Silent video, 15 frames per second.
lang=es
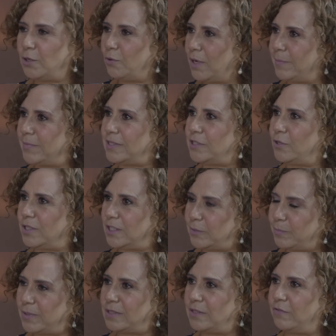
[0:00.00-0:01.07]
tiene una misión
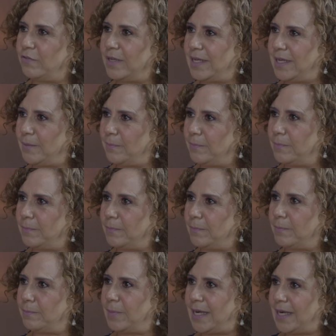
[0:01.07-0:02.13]
específica
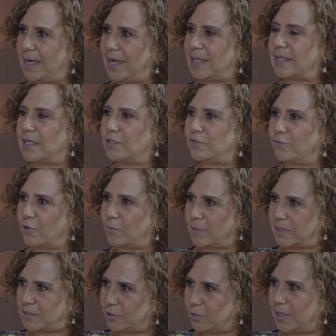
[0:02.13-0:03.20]
para la
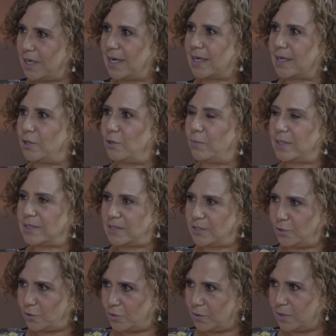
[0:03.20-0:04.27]
transformación y la
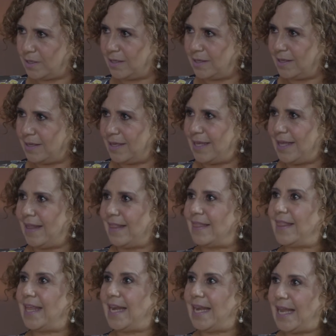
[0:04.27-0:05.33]
renovación
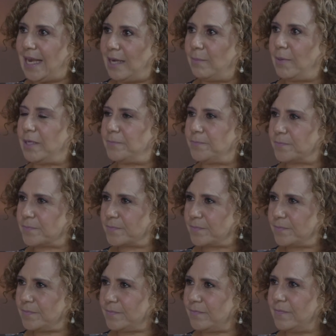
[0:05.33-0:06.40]
del alma,
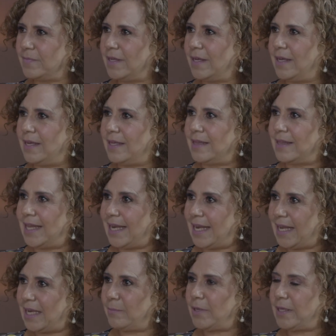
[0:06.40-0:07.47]

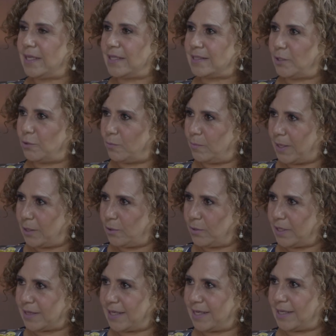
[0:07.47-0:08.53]
del alma del ser
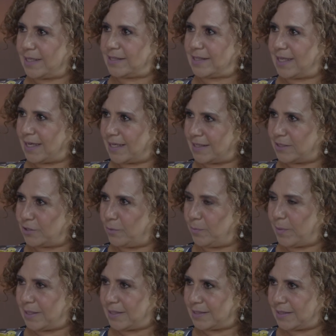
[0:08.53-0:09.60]
humano que tiene que estar
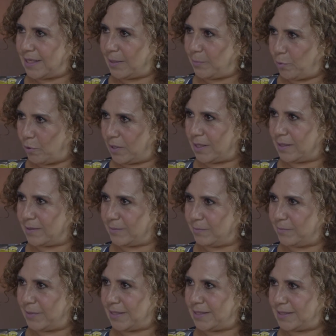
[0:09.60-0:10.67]
listo para esta época,
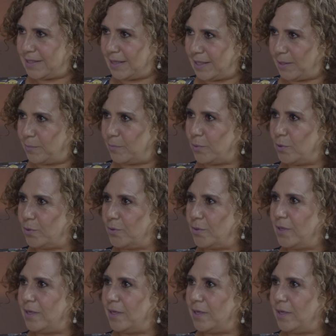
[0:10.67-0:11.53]
para este tiempo.